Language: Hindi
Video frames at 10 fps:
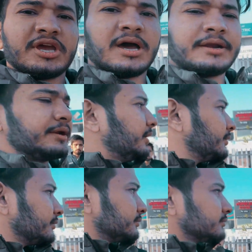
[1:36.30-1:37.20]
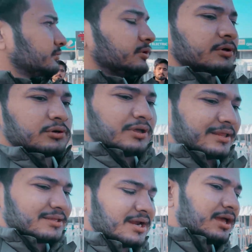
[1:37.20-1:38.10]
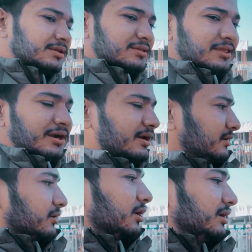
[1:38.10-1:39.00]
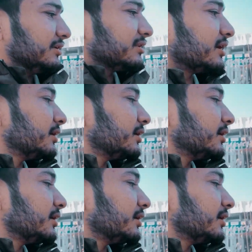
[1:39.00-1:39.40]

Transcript: आ रहे हैं तो हैदर आज तेरा कॉलेज नहीं था